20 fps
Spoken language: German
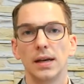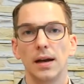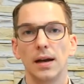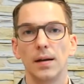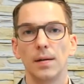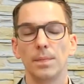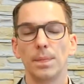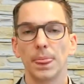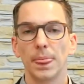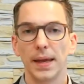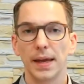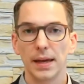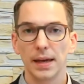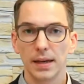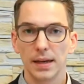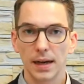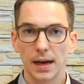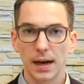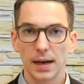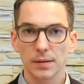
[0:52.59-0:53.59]
ähm,
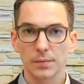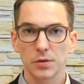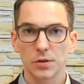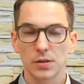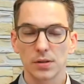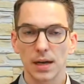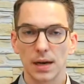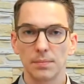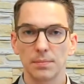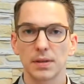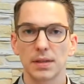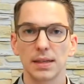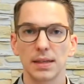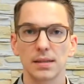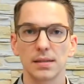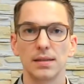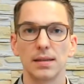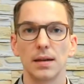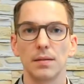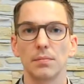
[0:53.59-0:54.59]
in einem zusammen.
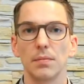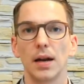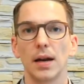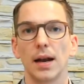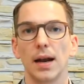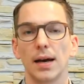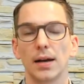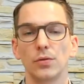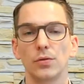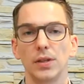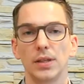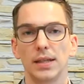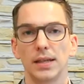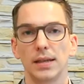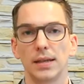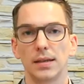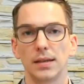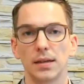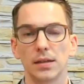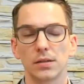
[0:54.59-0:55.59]
Das nennt man
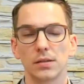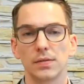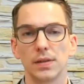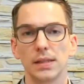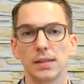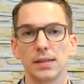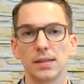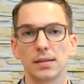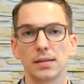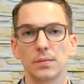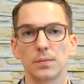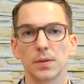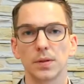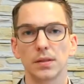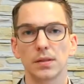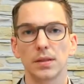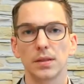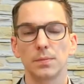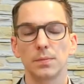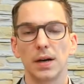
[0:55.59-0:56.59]
Annuität. Also wenn Sie jetzt im
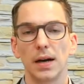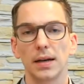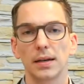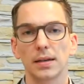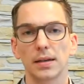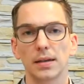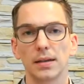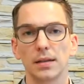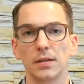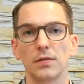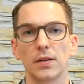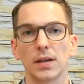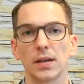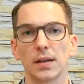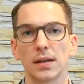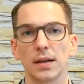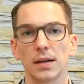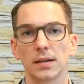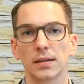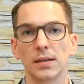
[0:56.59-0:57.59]
Prinzip einen
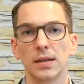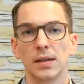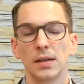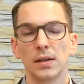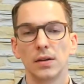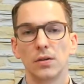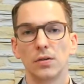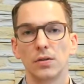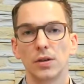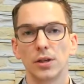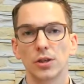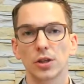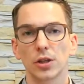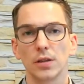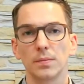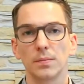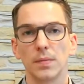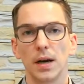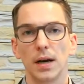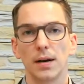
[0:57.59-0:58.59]
Kreditvertrag
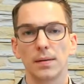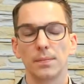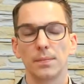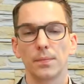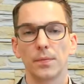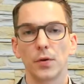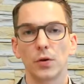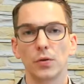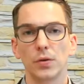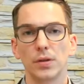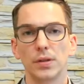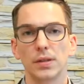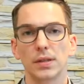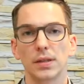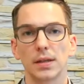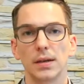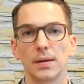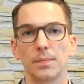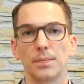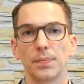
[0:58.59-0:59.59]
unterschrieben haben
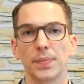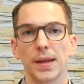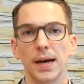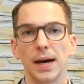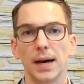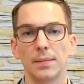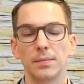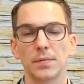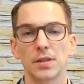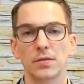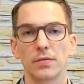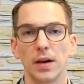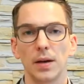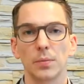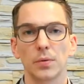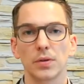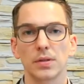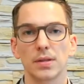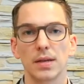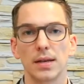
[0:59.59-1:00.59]
und ähm, haben
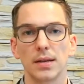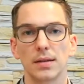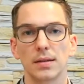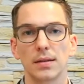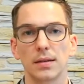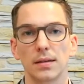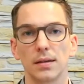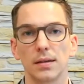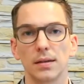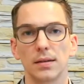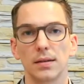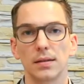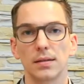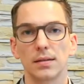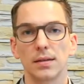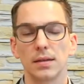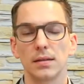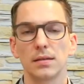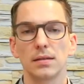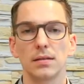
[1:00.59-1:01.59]
2%
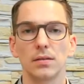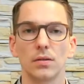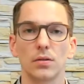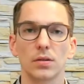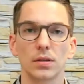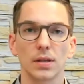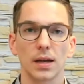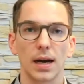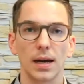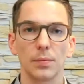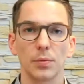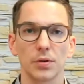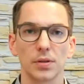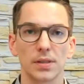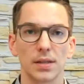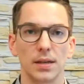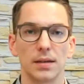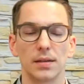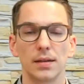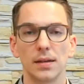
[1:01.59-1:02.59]
äh, Zinsen und
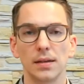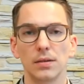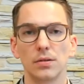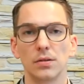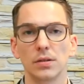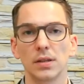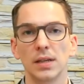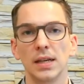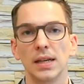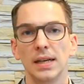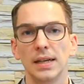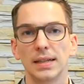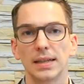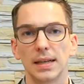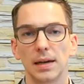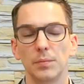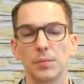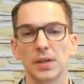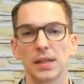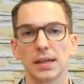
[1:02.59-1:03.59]
3% Tilgung,
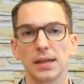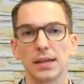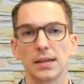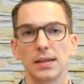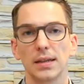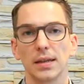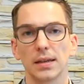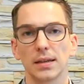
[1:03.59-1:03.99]
dann beträgt